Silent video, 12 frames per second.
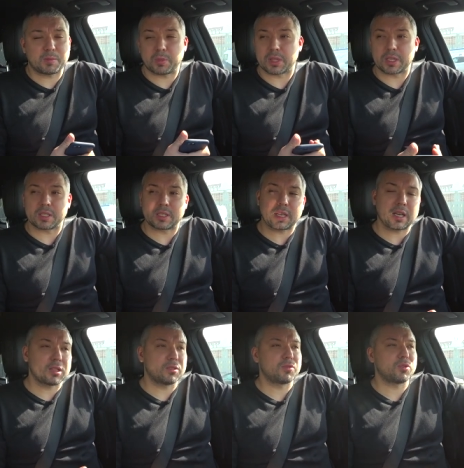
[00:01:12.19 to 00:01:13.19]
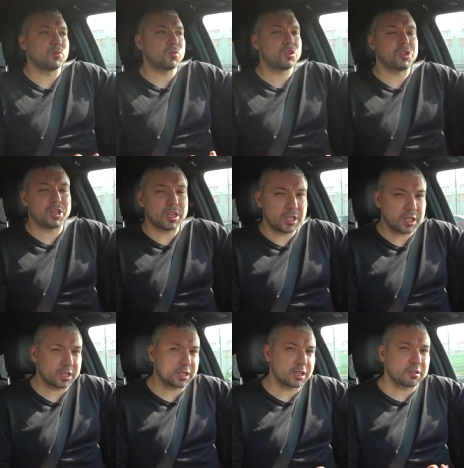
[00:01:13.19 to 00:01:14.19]
потенциал и всю мощь я
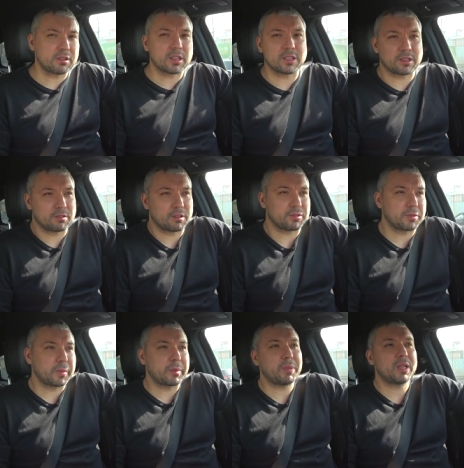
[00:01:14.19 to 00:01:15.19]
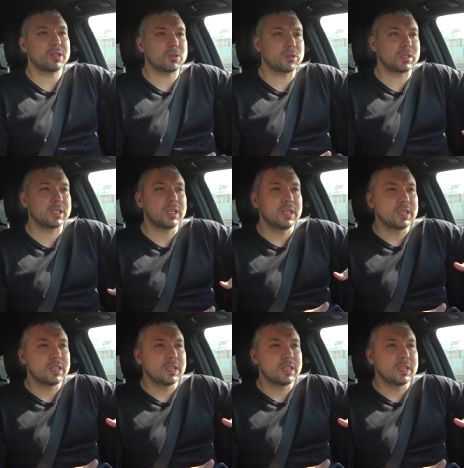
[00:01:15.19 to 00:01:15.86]
не раскрывал этого автомобиля, то есть